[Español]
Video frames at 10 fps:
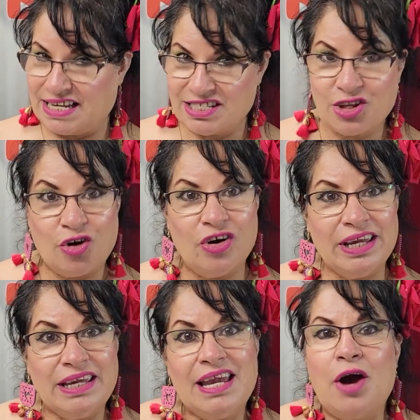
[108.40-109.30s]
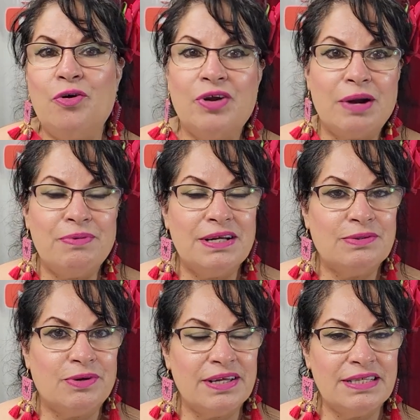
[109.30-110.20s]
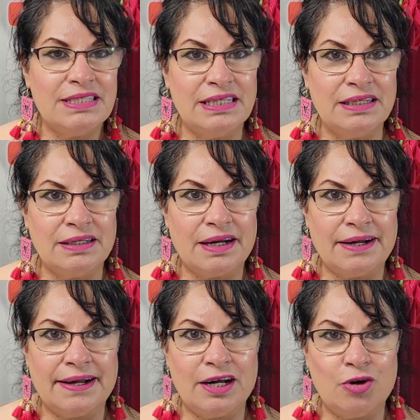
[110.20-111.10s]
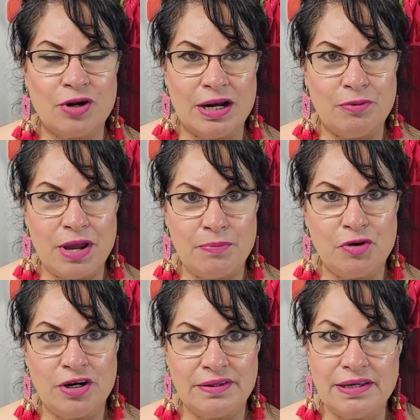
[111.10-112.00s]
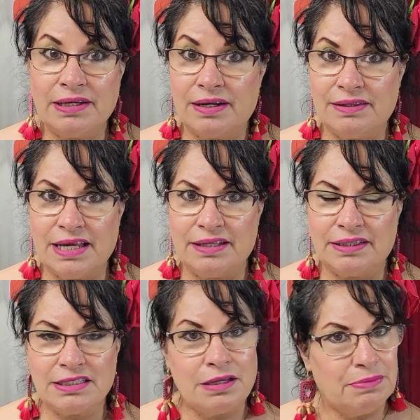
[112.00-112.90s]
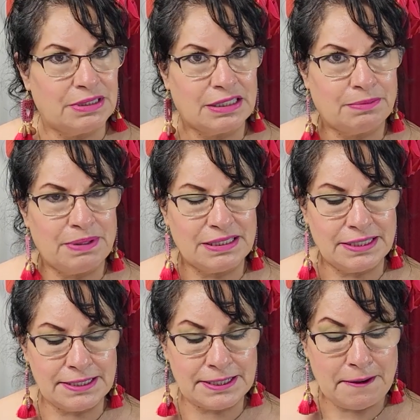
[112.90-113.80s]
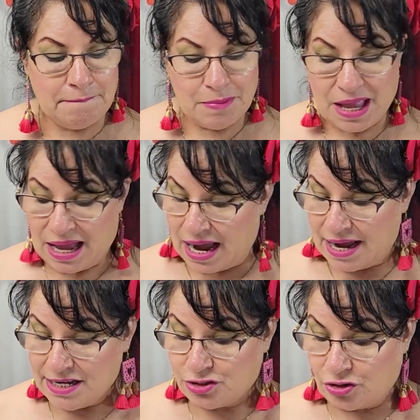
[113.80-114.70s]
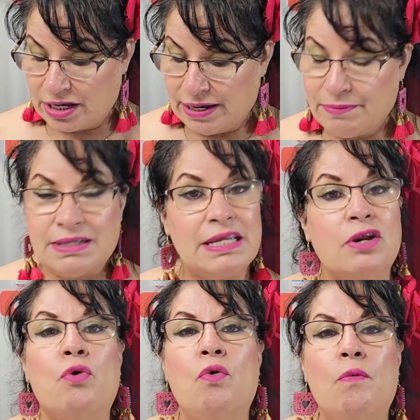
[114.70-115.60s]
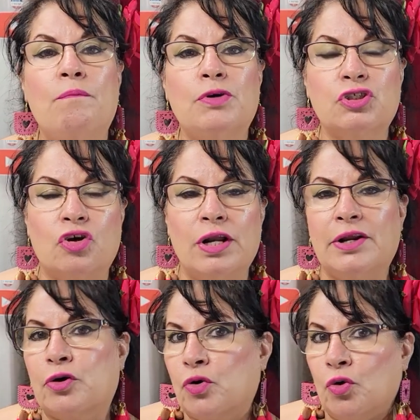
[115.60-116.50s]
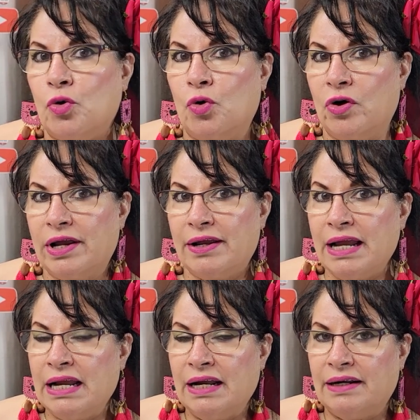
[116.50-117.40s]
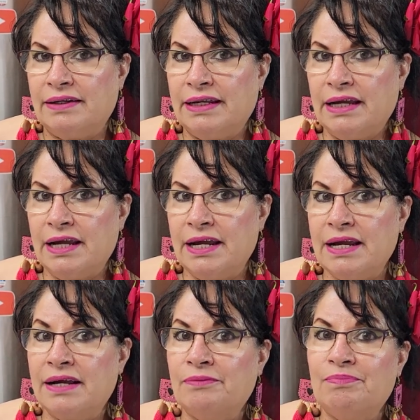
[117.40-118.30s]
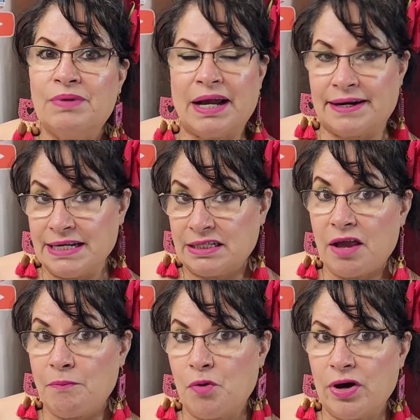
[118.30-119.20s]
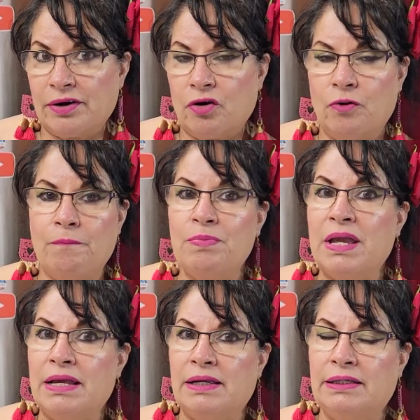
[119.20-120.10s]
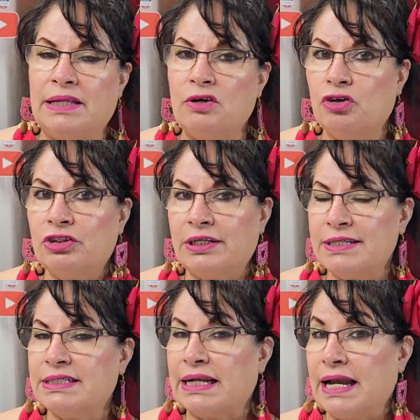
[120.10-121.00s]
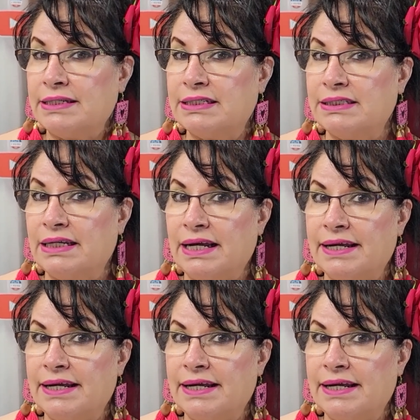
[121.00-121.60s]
aquí estoy y ahora pues les voy a decir a lo que le voy a poner de ingredientes y mis especies a esto que va a ser un pozole rojo ¿eh? de carnita de puerco y tengo tres clases de